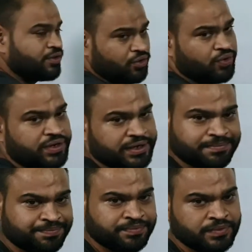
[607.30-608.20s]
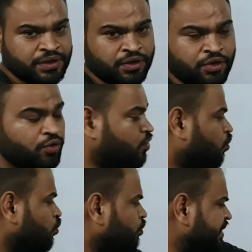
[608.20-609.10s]
दो घंटे और
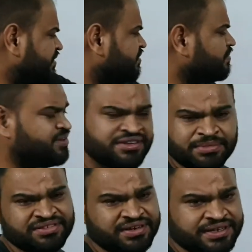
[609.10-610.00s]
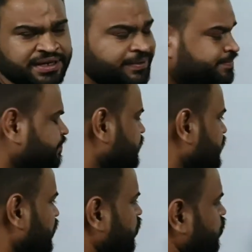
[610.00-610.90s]
ओडोमीटर से जब डिस्टेंस मेज़र किया
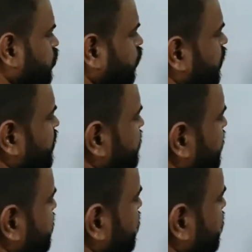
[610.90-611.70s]
तो वो डिस्टेंस था